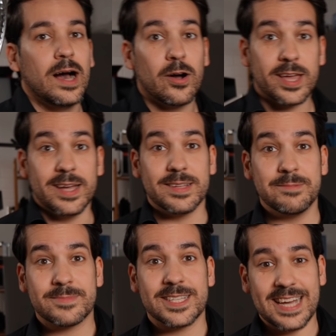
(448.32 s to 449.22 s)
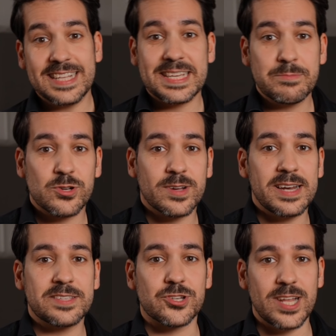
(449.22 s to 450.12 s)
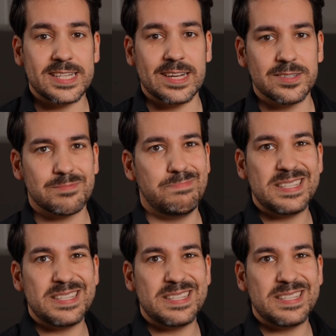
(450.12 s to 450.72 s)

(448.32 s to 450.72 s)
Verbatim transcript: Okay, ähm, das sah jetzt eben schon gar nicht so schlecht aus.